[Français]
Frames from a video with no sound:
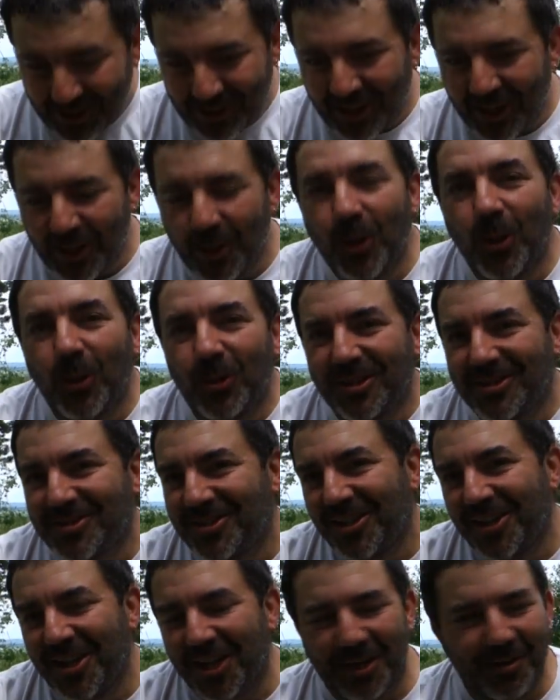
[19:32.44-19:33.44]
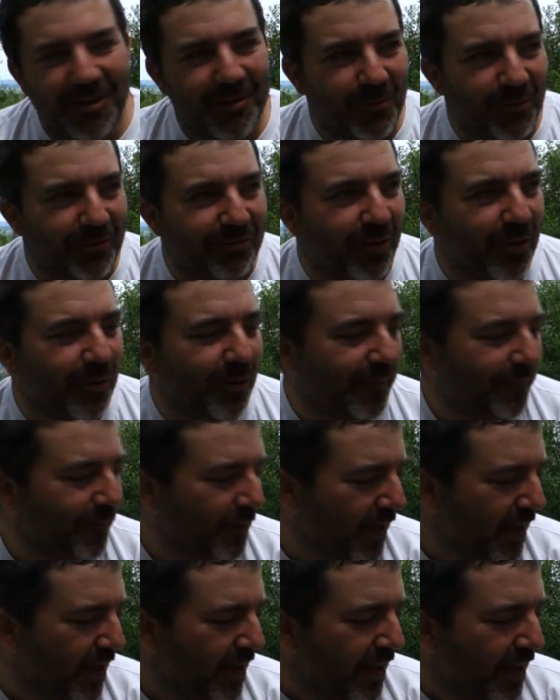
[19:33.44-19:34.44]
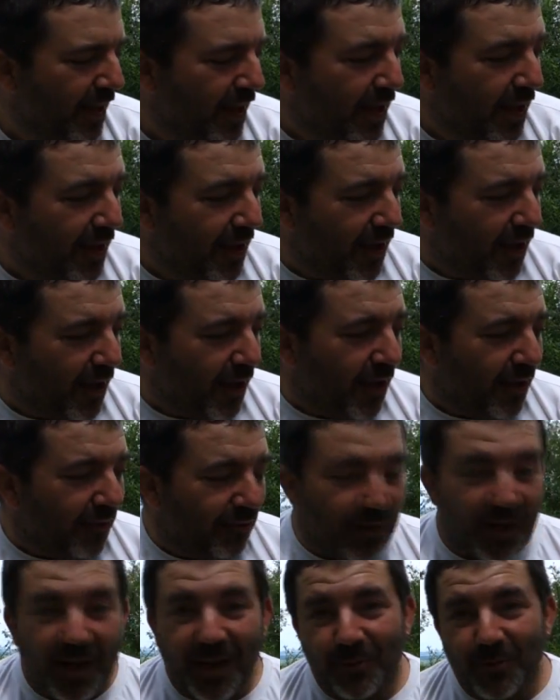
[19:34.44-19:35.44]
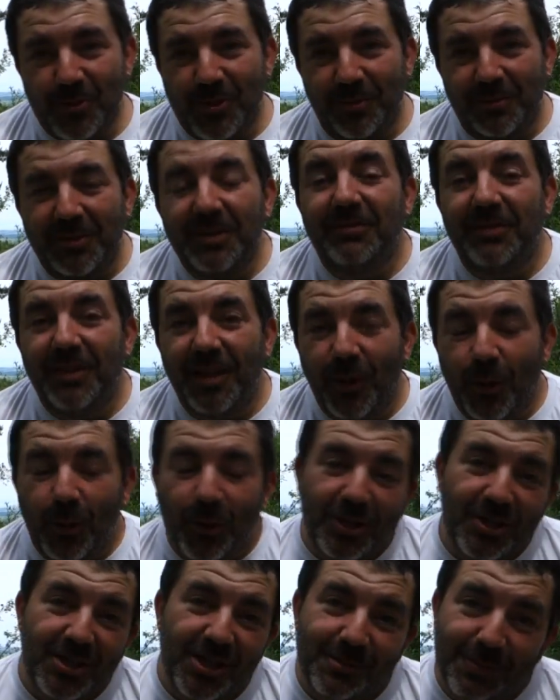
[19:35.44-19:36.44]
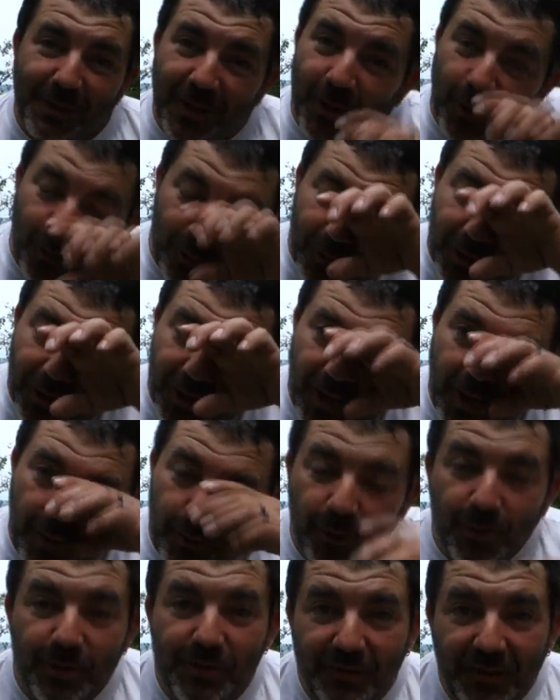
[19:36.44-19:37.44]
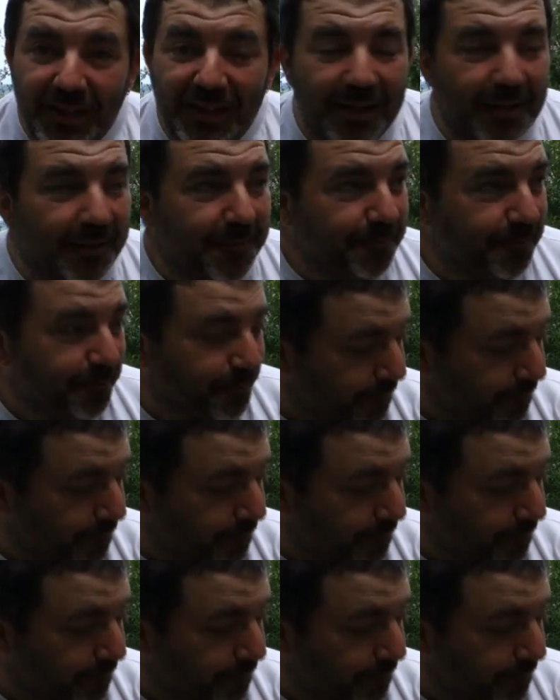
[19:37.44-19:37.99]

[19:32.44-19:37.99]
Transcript: assez rigolo d'essayer quand même une fois. Voilà pour cette petite vidéo qui j'espère comblera un peu ce vide.